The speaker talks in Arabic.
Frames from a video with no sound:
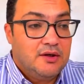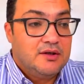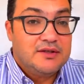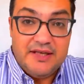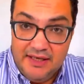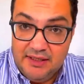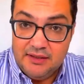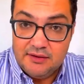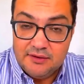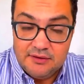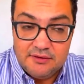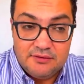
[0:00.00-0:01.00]
زعل
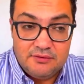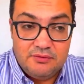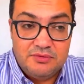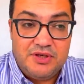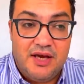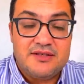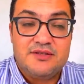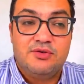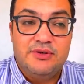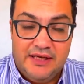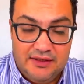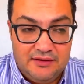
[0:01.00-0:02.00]
ومش عايز
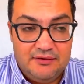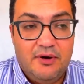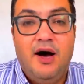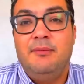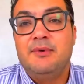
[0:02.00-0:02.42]
يعني آه،